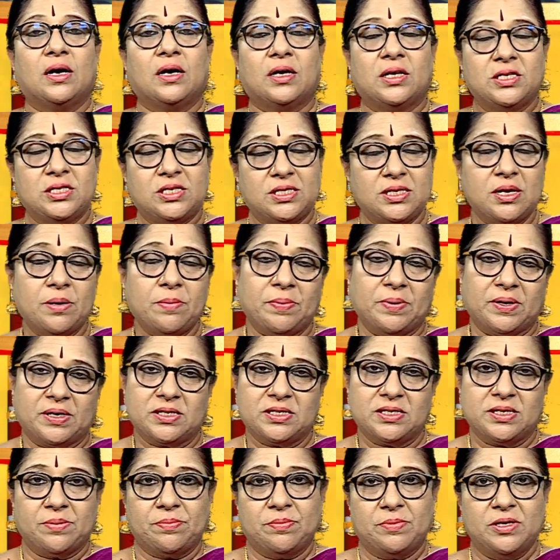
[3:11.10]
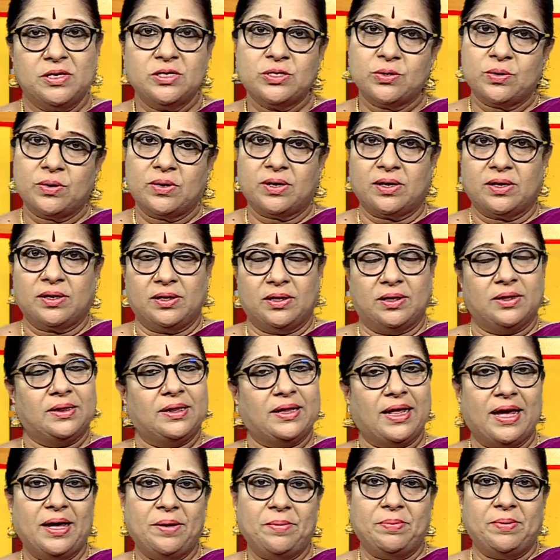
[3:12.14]
கிருஷ்ணபக்ஷம்னு சொல்கிறது
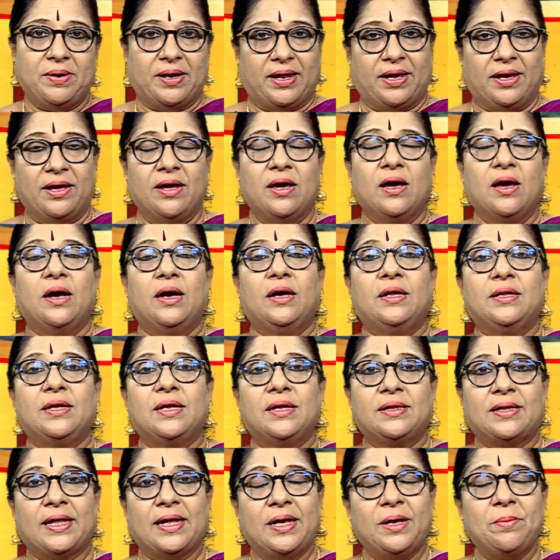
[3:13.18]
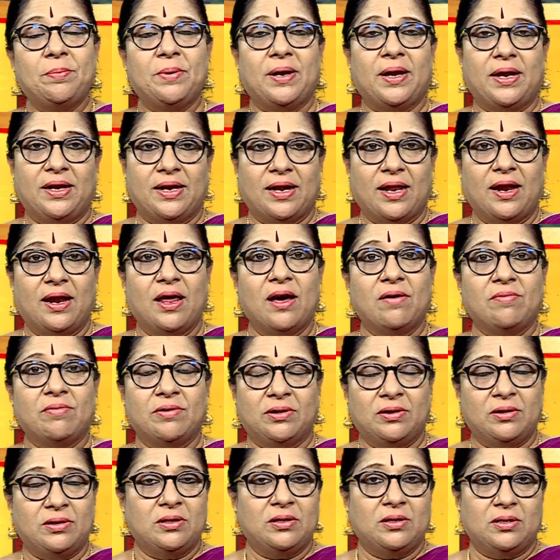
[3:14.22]
தேய்பிரை இந்த தேய்பிரை நிலா
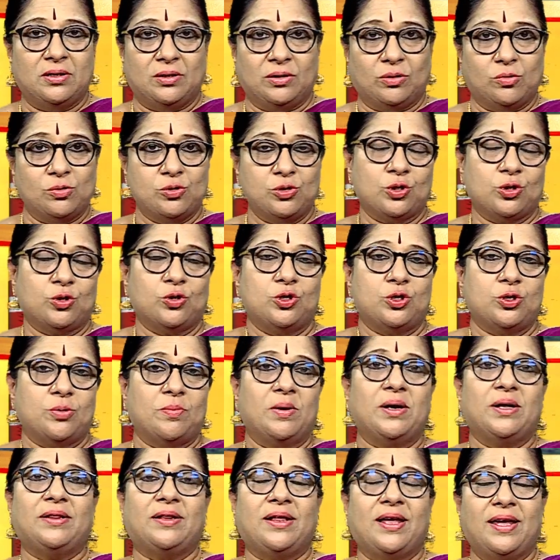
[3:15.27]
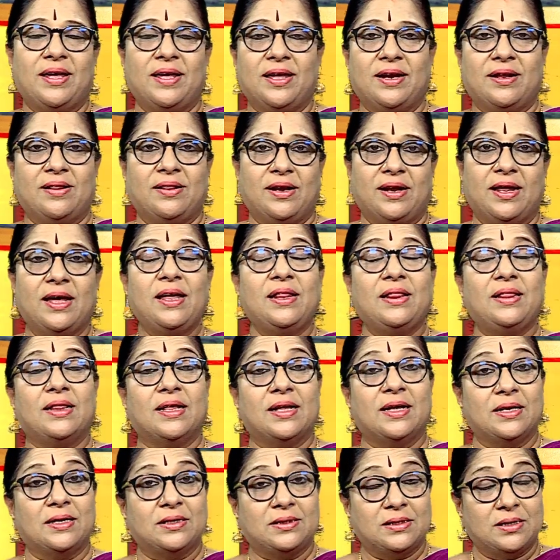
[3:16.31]
வந்து கொஞ்சம் கொஞ்சமாக தேயறதுல
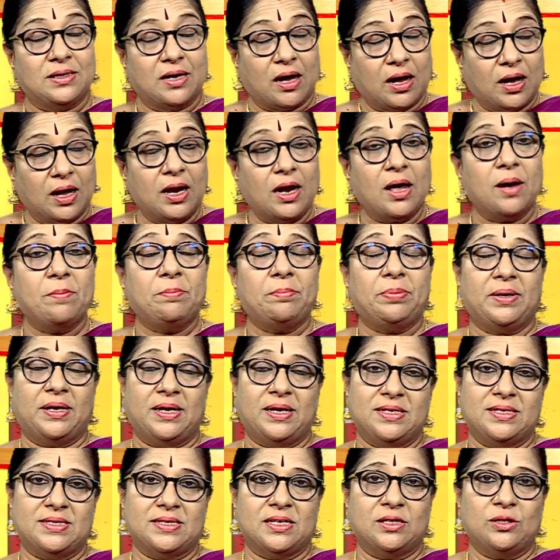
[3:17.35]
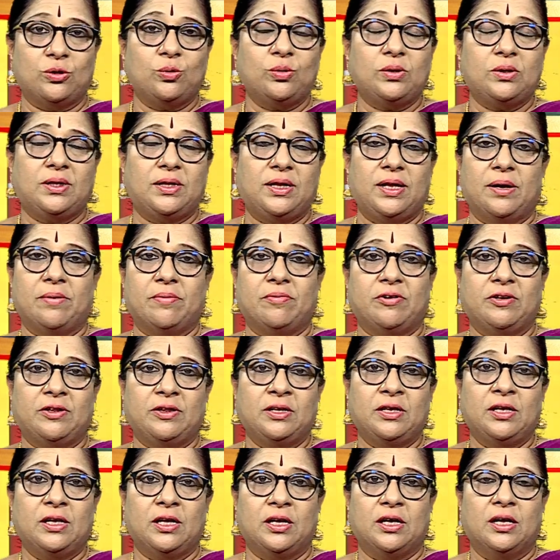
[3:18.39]
இந்த நாலாம் பிறை சதுர்த்தியை
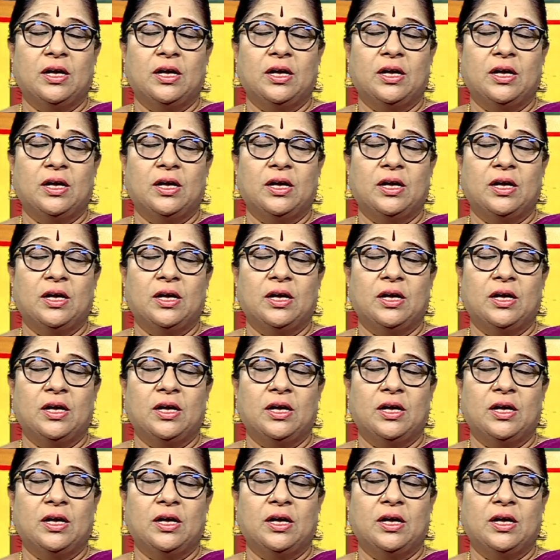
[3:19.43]
வந்து